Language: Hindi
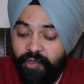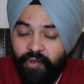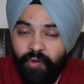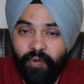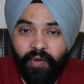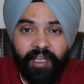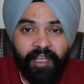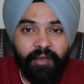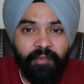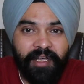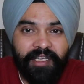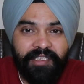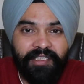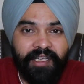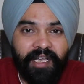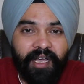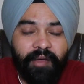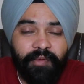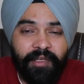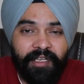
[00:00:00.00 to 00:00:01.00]
यूके में ऐसे
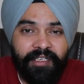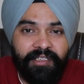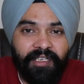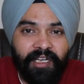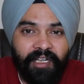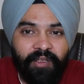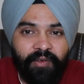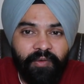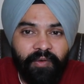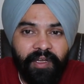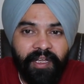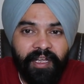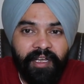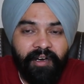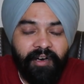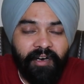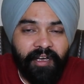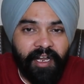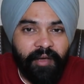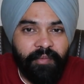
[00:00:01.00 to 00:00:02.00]
आपके साथ हुआ है
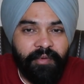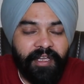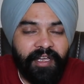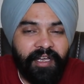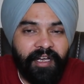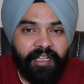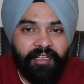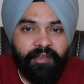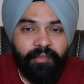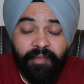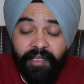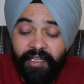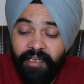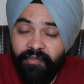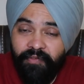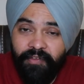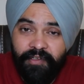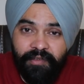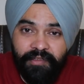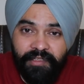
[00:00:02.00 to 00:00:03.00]
और आपके हाथ में
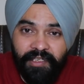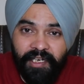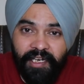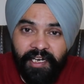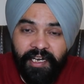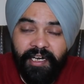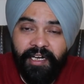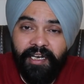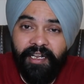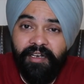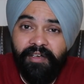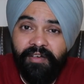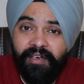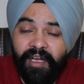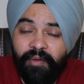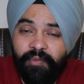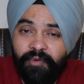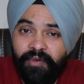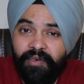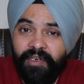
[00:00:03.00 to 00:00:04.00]
रिफ्यूज़ल लेटर और
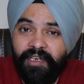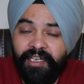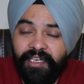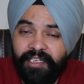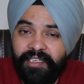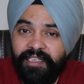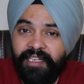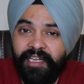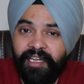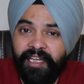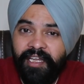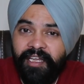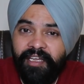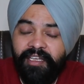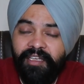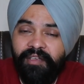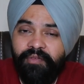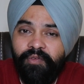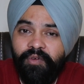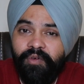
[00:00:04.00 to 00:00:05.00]
आपको लगता है
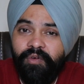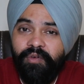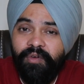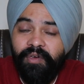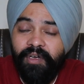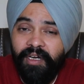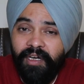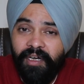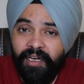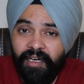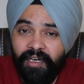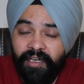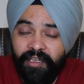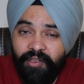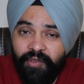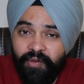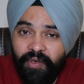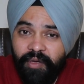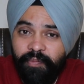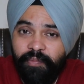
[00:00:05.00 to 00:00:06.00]
कि वो
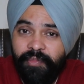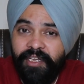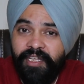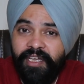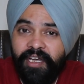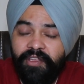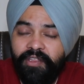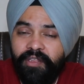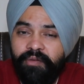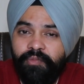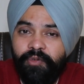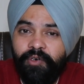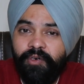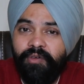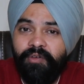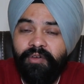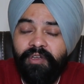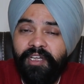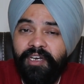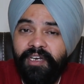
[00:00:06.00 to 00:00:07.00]
जो है प्री एक्शन
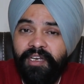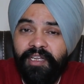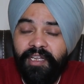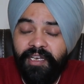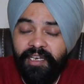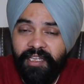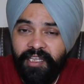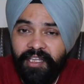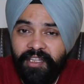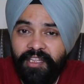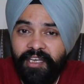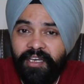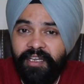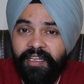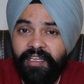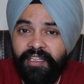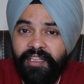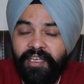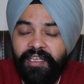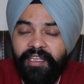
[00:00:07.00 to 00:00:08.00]
प्रोटोकॉल के लिए जाना
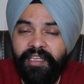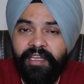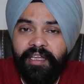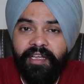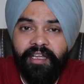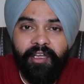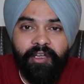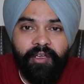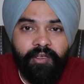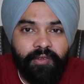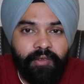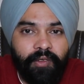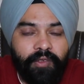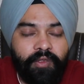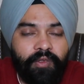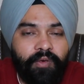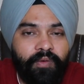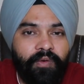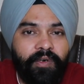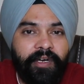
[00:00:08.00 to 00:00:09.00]
चाहिए तो
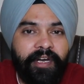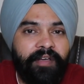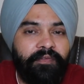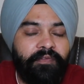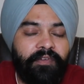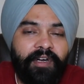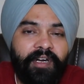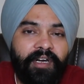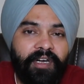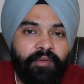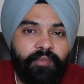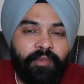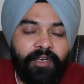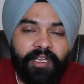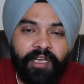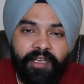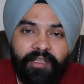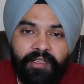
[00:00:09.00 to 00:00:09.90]
ज़रूर डेफिनेटली प्री